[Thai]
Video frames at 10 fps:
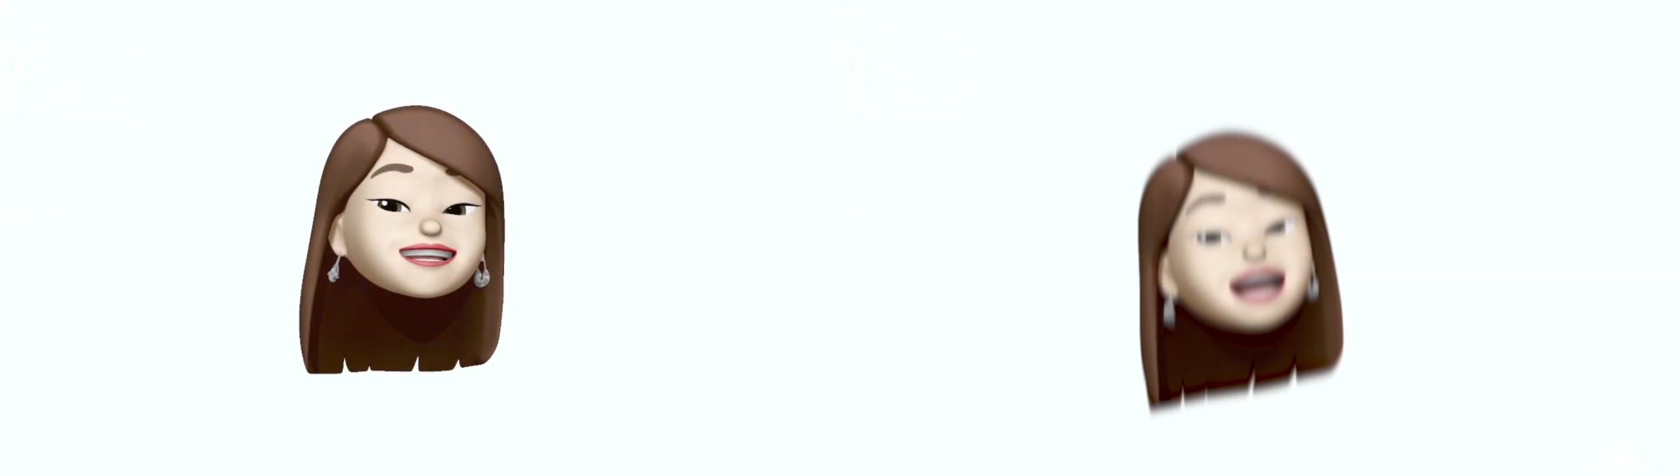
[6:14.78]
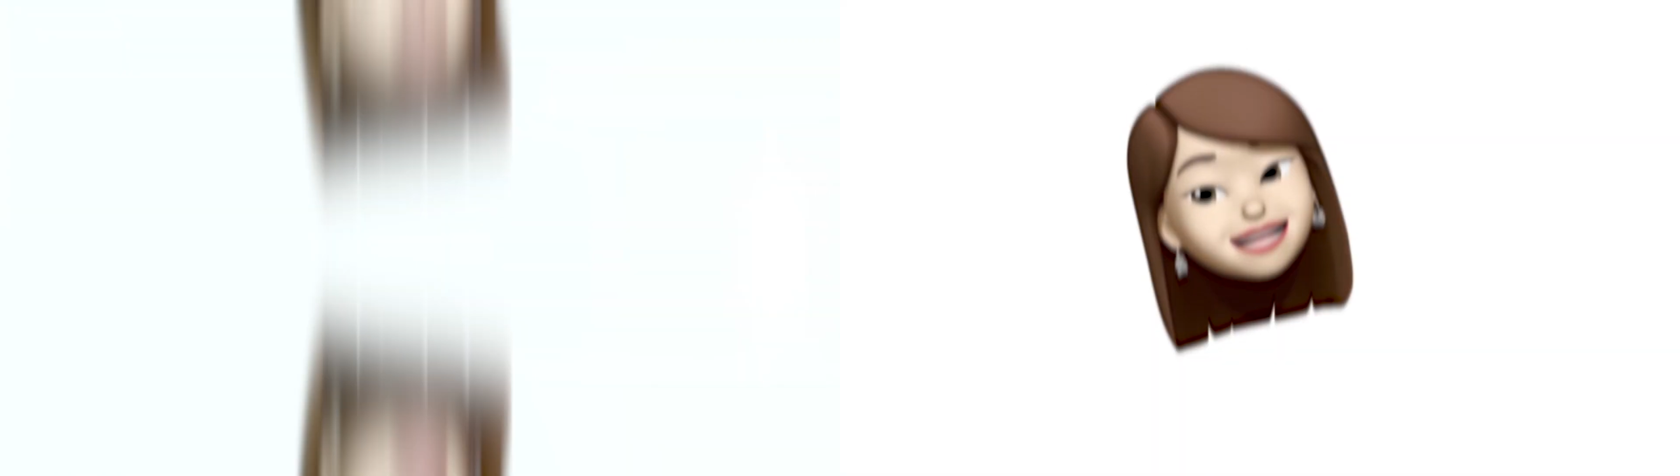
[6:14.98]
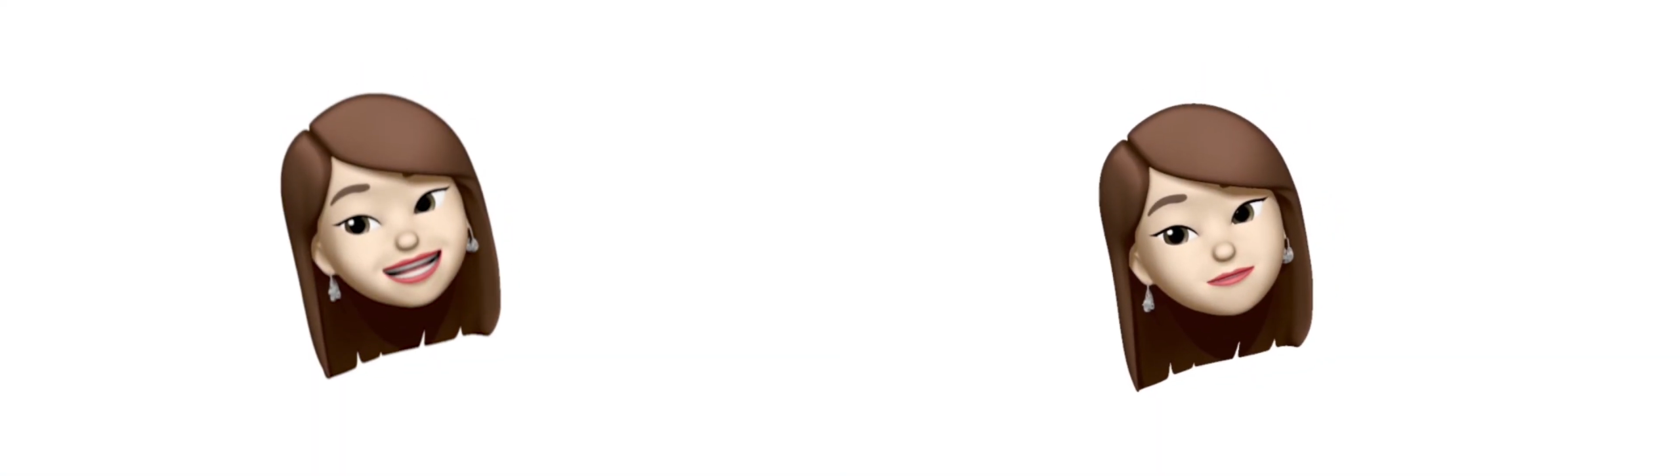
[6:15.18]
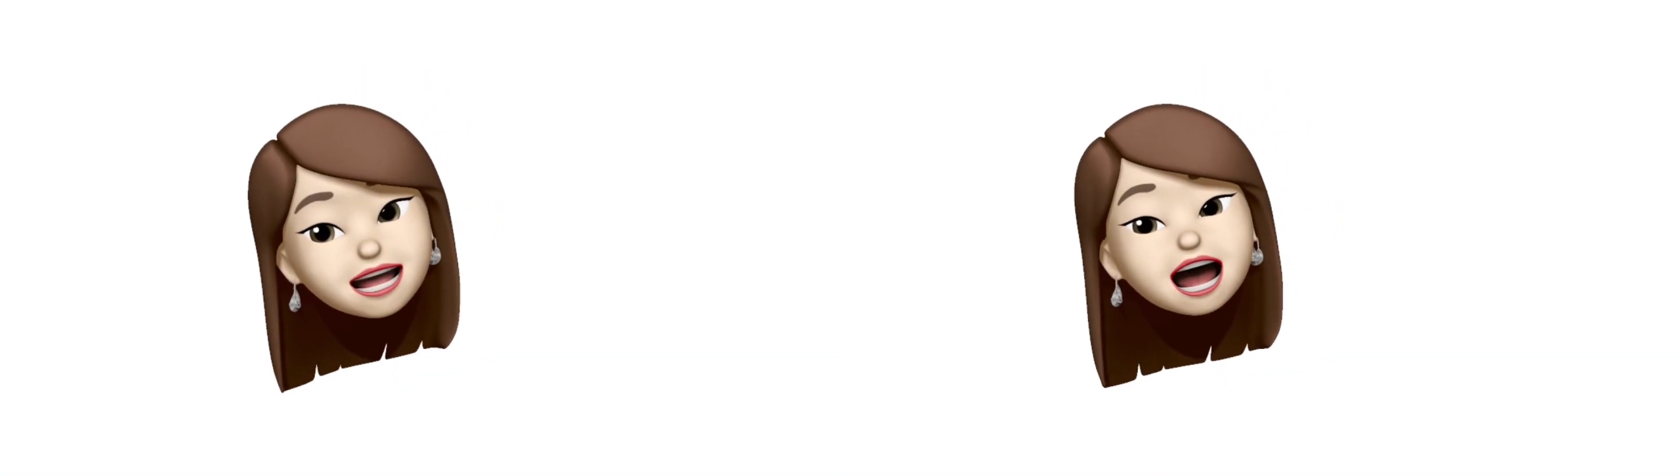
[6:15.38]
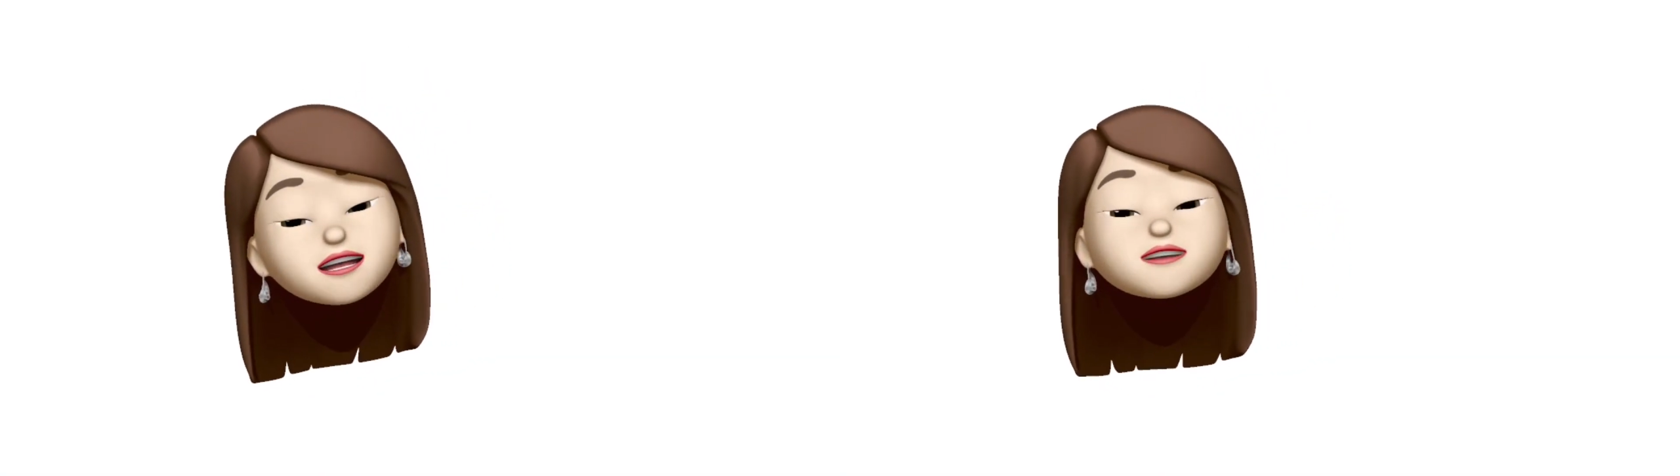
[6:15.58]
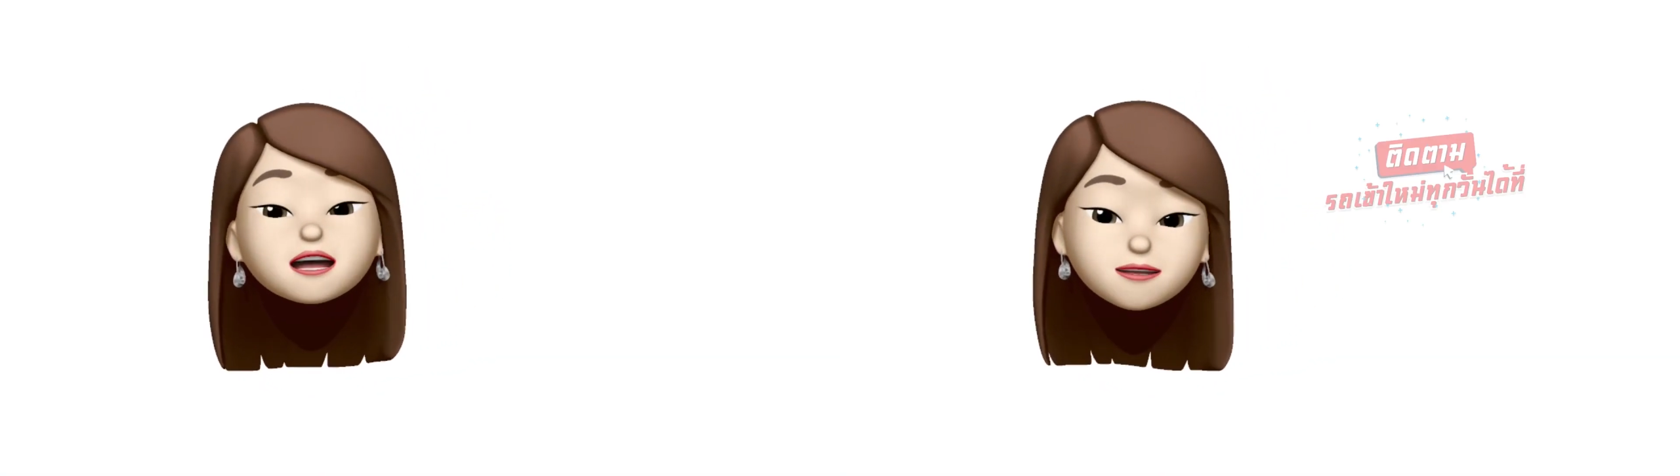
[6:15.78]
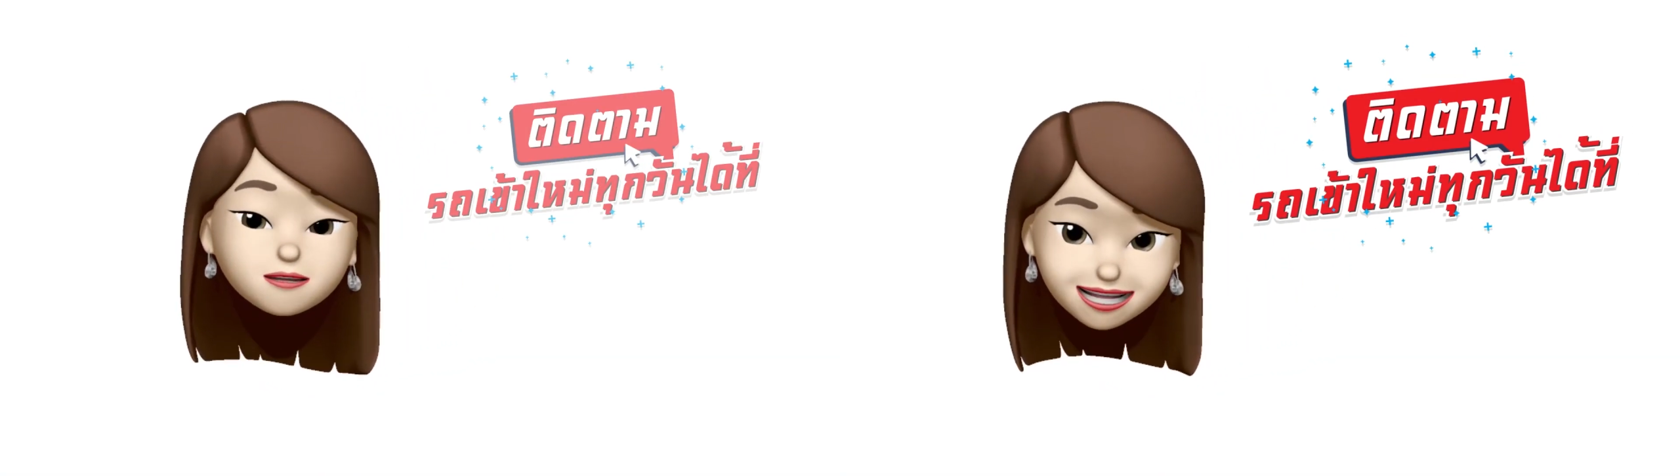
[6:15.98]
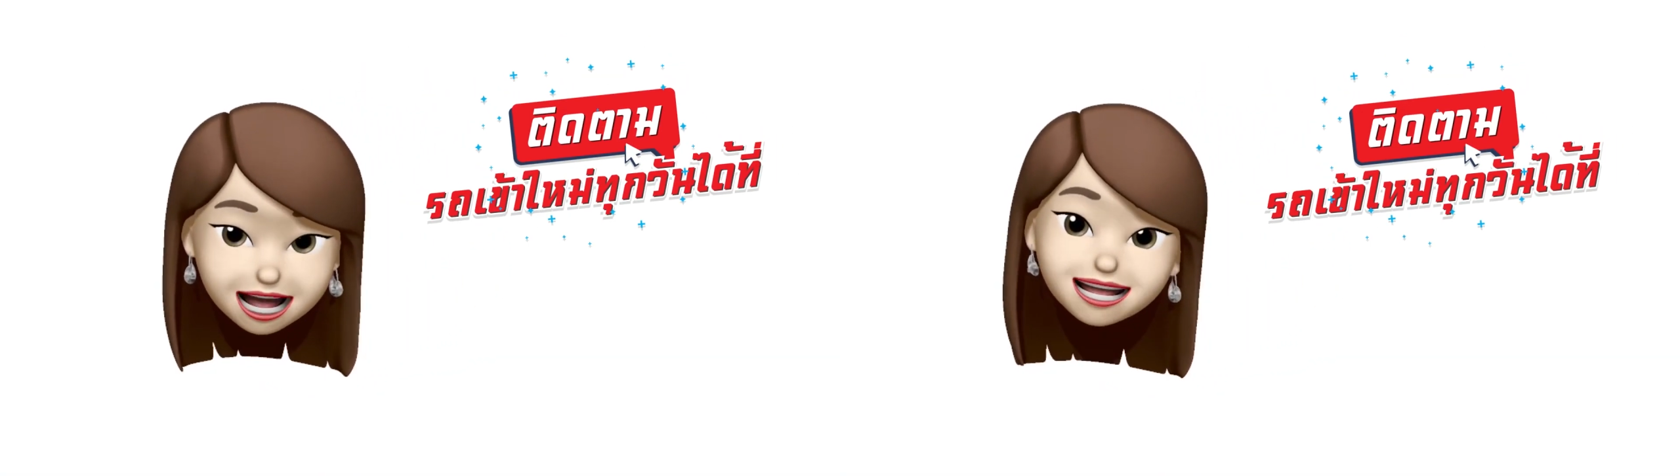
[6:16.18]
และอย่าลืมนะคะ ฝากกดไล